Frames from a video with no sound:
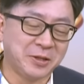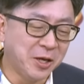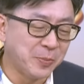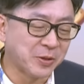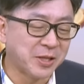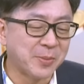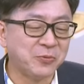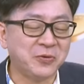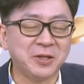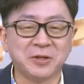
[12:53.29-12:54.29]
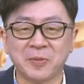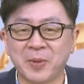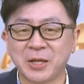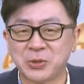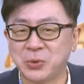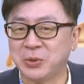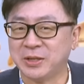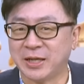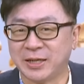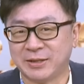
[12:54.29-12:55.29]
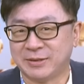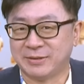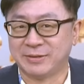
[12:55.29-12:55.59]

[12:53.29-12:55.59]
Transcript: 代表大部分的人卖错了啊！